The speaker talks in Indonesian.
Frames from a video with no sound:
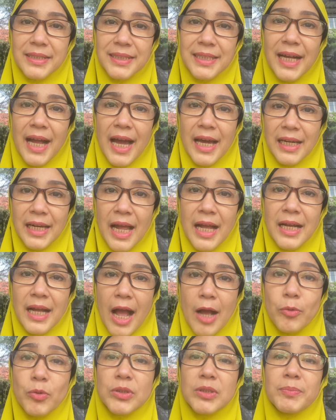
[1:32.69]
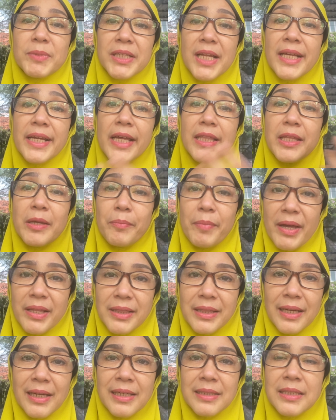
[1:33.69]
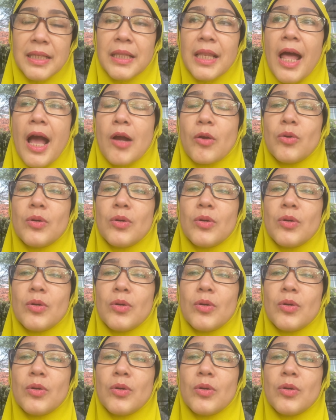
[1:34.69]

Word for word: sekarang aku sebenarnya getting better setelah